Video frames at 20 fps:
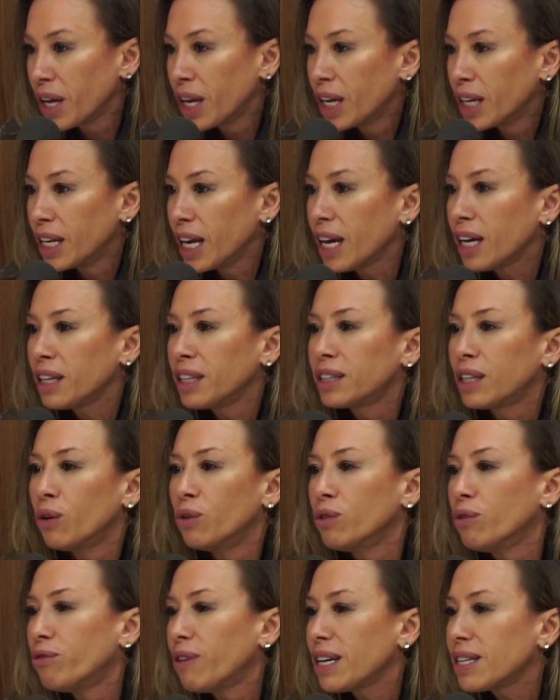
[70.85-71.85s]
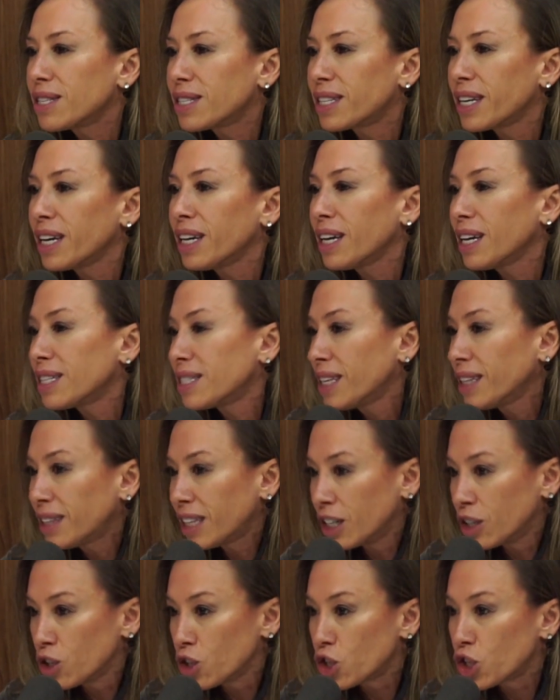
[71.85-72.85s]
né? Então não vai ser
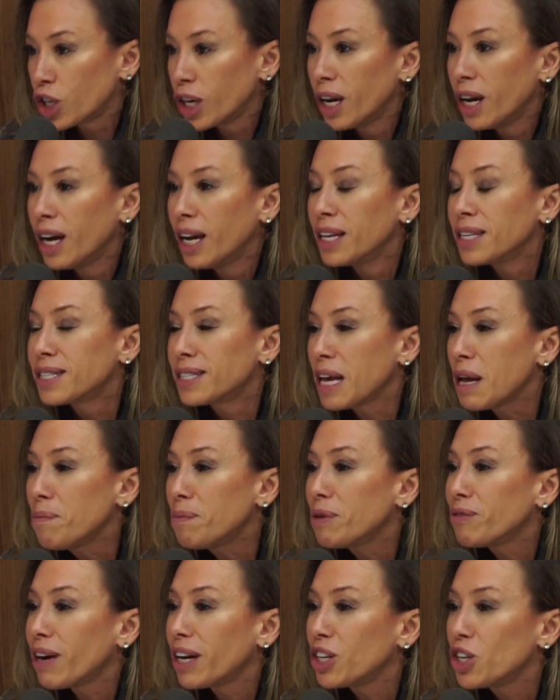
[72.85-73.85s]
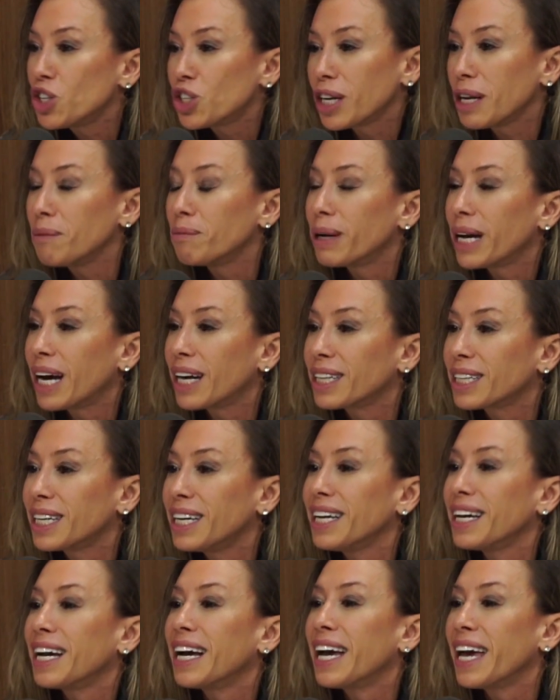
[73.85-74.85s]
excitante. Sempre vale a gente lembrar
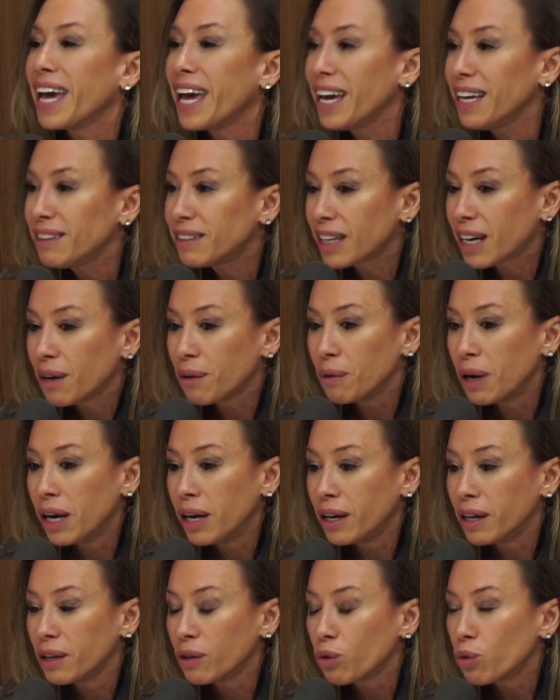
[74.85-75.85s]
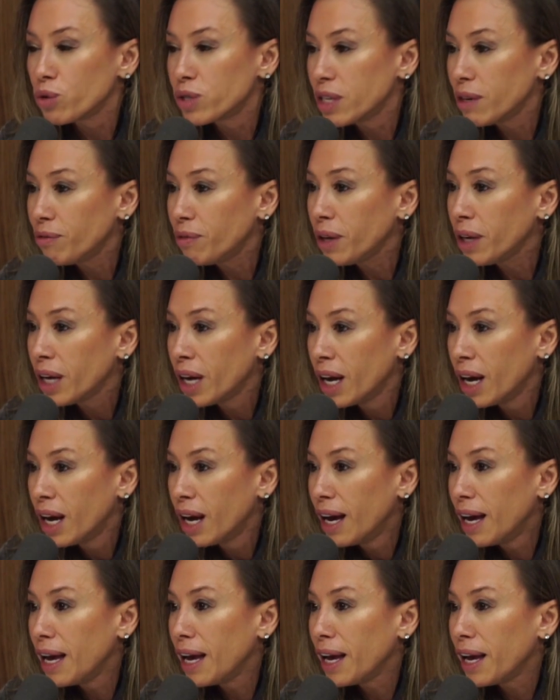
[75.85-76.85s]
que entra, uh, inclusive,
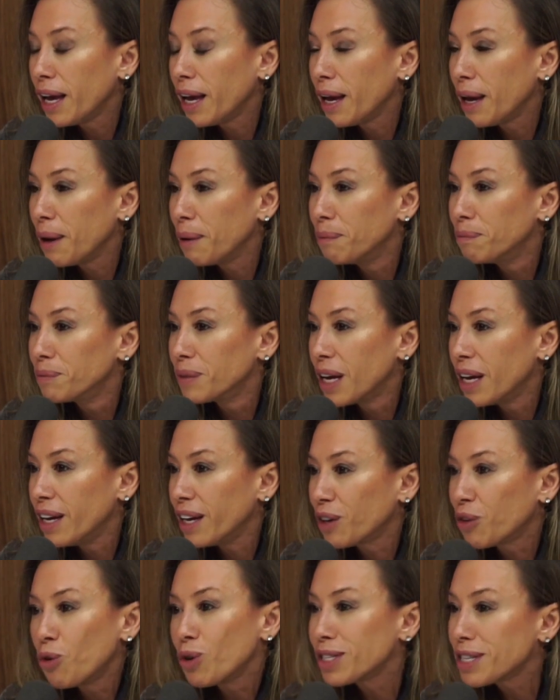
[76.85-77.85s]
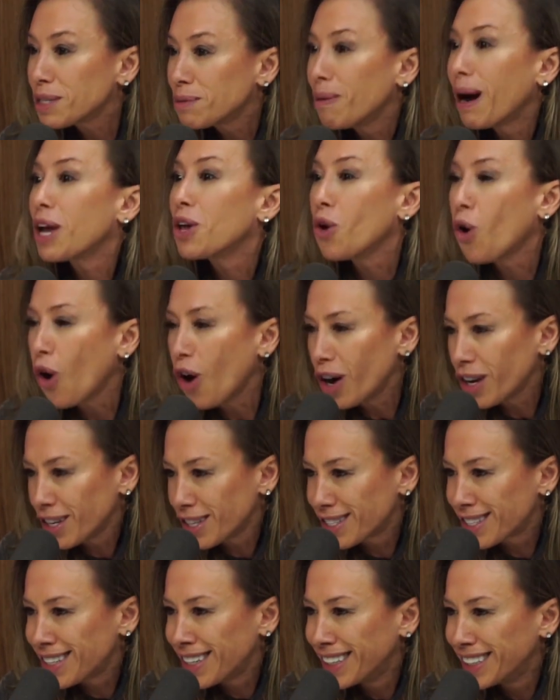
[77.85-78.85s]
é, é, coisas
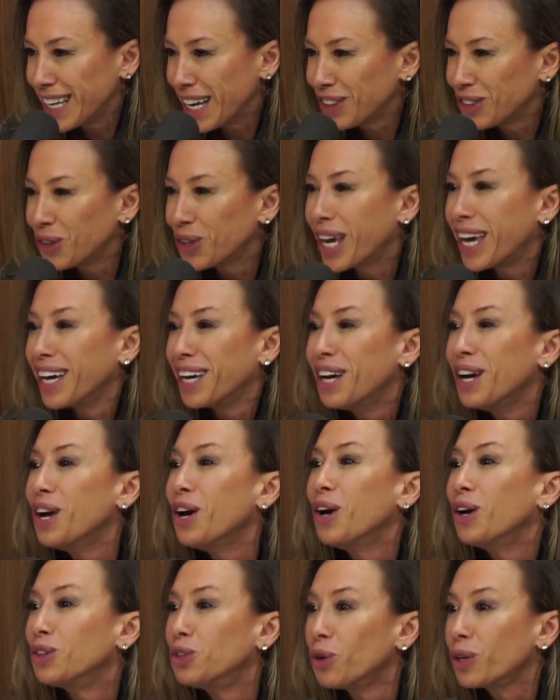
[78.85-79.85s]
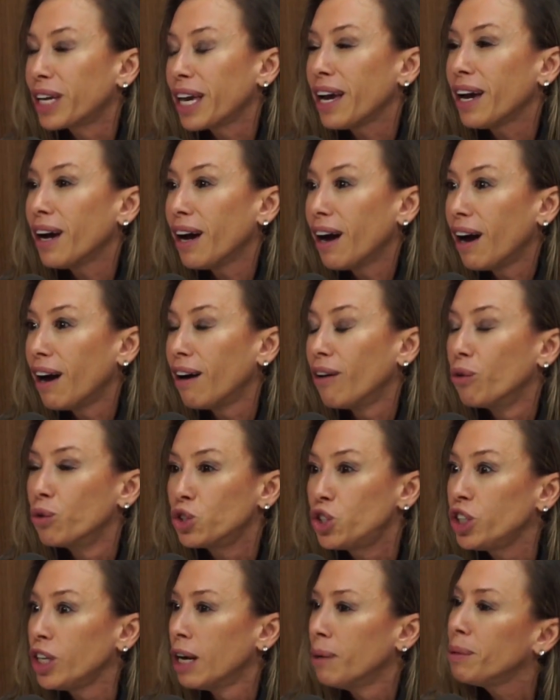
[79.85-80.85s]
maiores né, do que, do que a, o
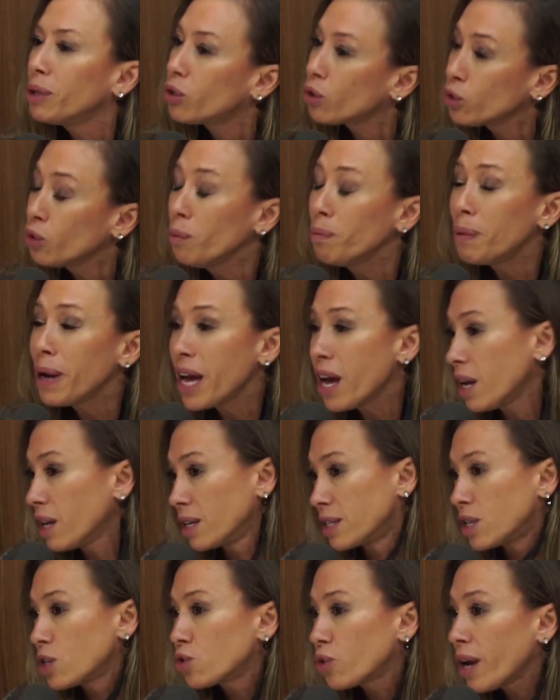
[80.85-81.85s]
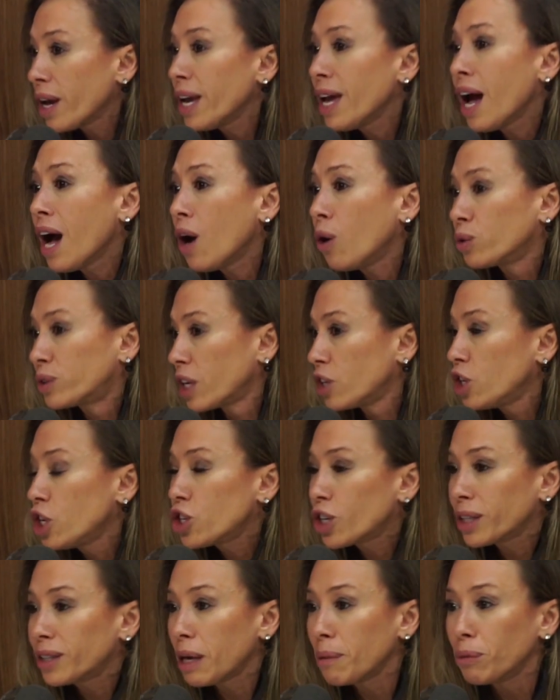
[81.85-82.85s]
diâmetro de um pênis. Isso é real. Tem gente
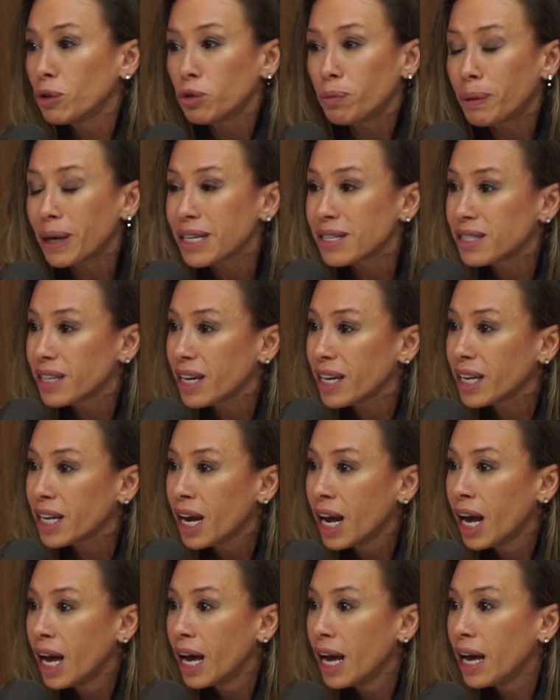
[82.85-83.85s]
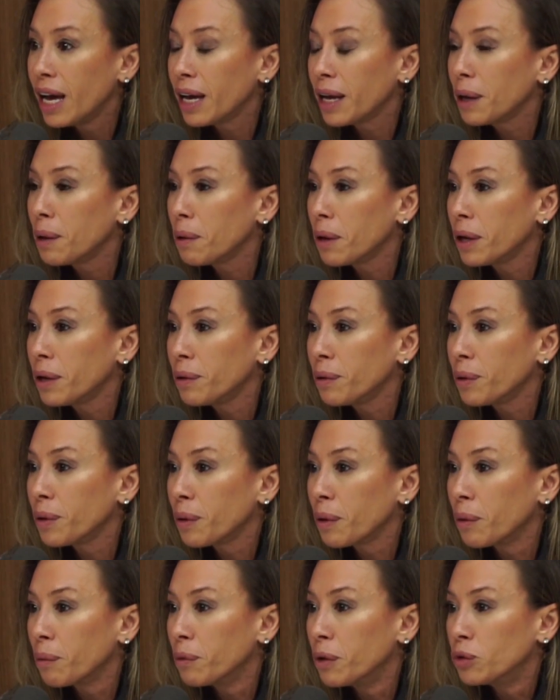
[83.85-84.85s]
que tem muito prazer é, em, em
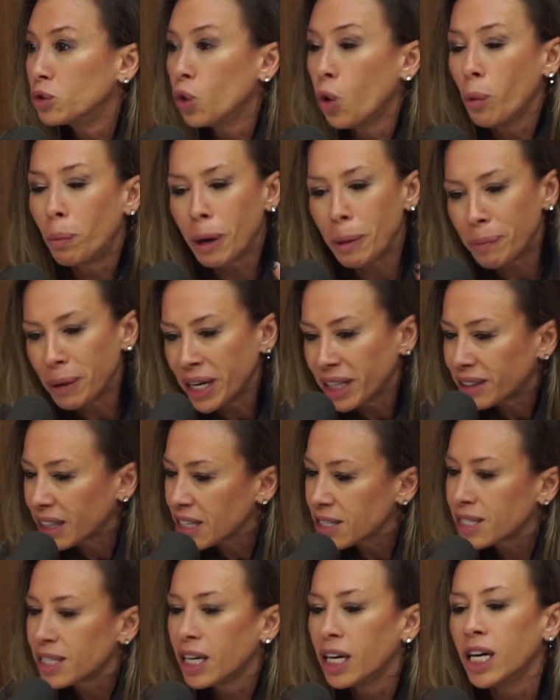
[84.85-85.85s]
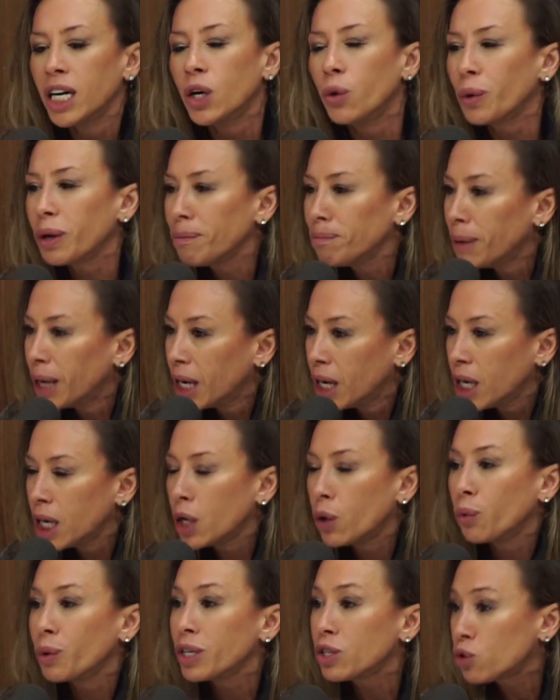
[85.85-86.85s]
dupla mão, penetração, em é.
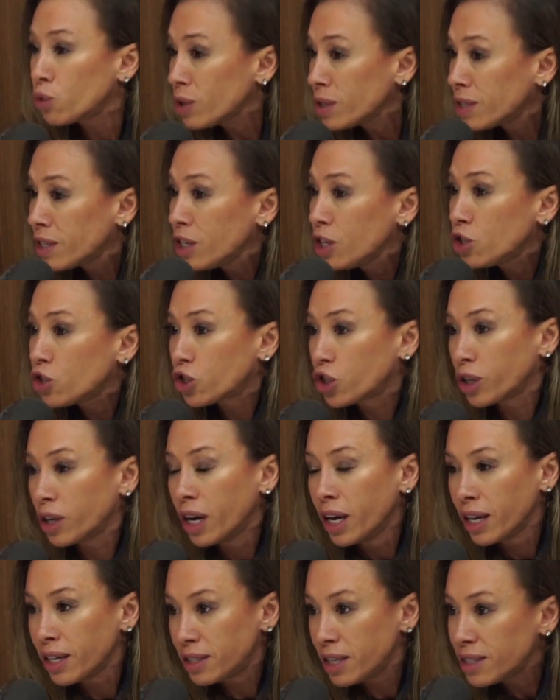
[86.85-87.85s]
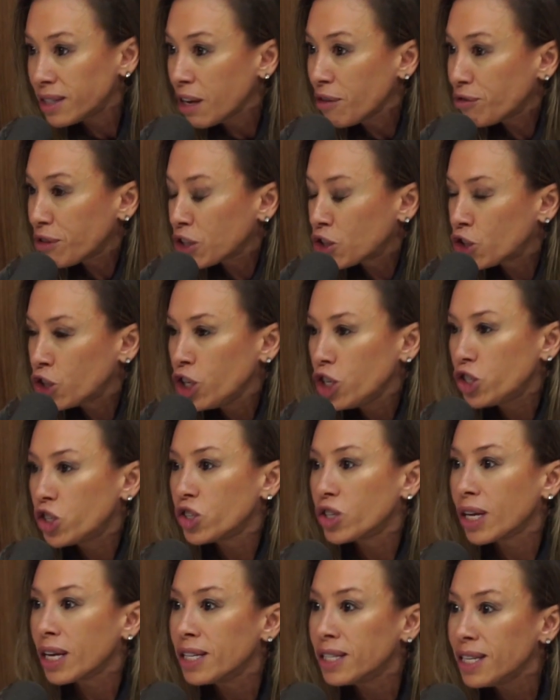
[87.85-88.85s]
mão. Isso existe. Existem
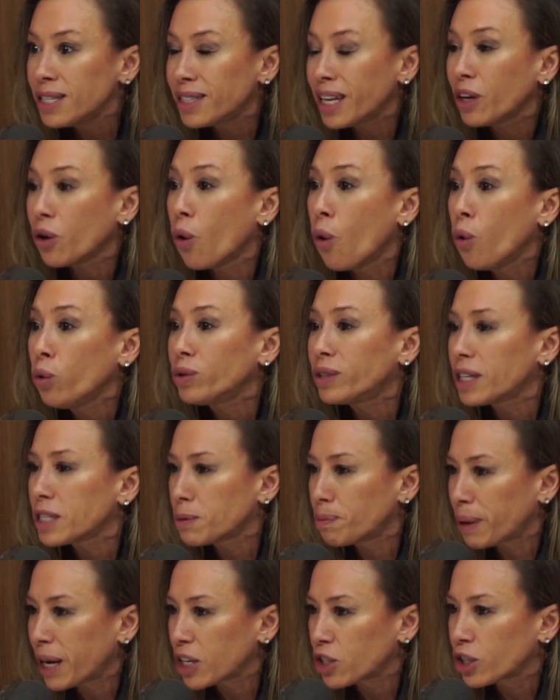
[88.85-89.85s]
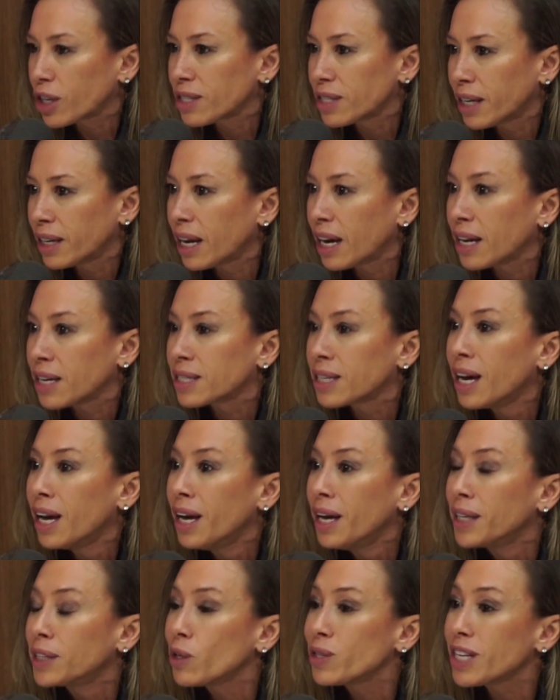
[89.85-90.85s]
fetiches, existem outras práticas anais.
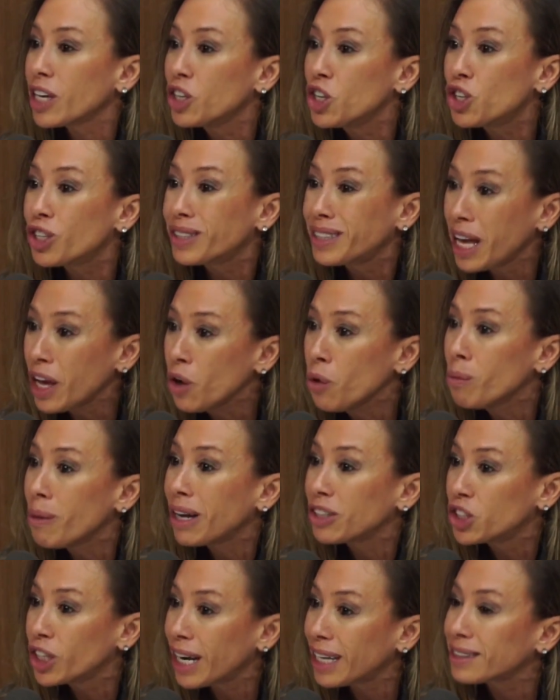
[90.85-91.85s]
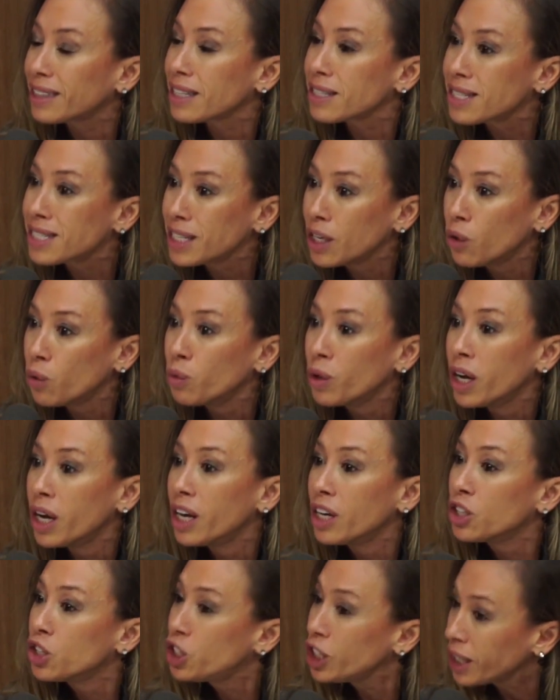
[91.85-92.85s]
Então, assim, a gente tem uma dilatação
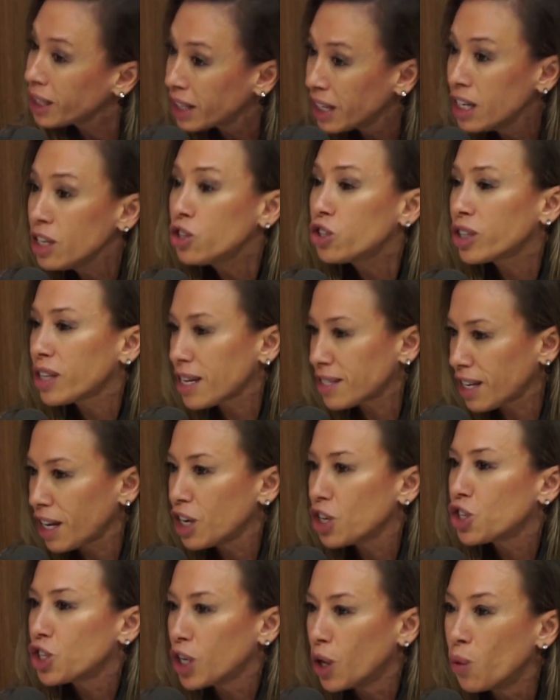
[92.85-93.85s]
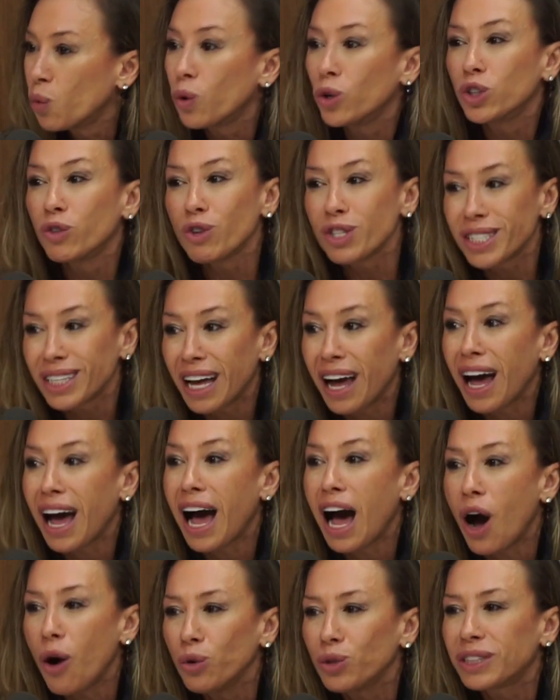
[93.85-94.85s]
gigante dessa região quando você está
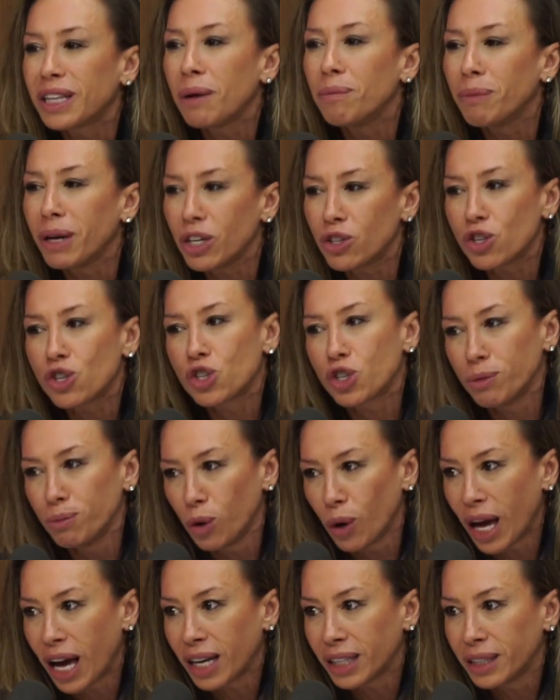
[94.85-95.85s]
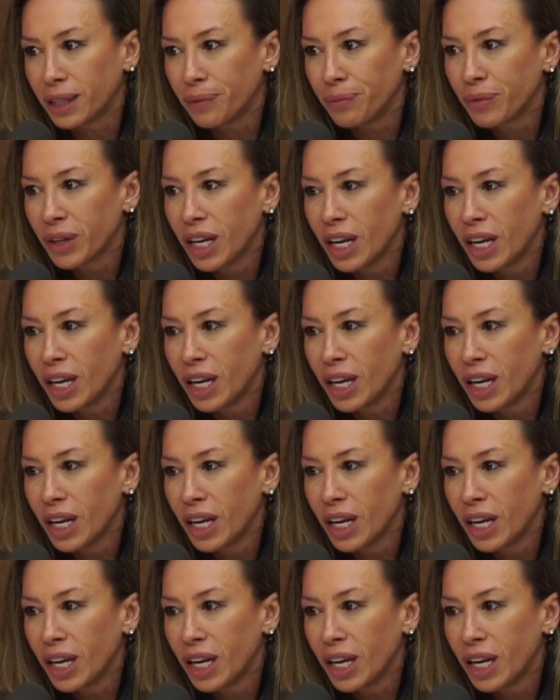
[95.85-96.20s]
altamente estimulada.